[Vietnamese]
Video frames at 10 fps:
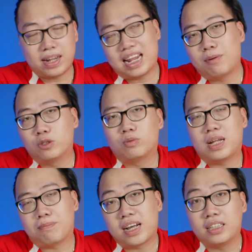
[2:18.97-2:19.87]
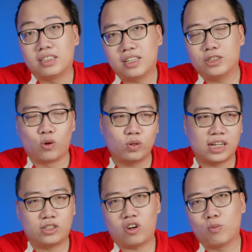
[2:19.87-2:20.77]
bạn nào mà dùng điện 3 rưỡi số
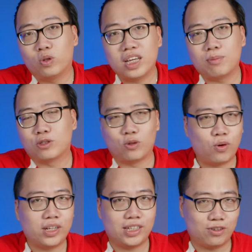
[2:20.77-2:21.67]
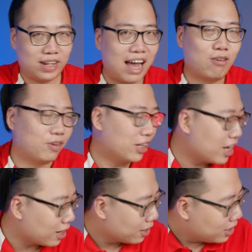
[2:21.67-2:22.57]
nhà trọ 4 nghìn một số thì đừng có đào phí tiền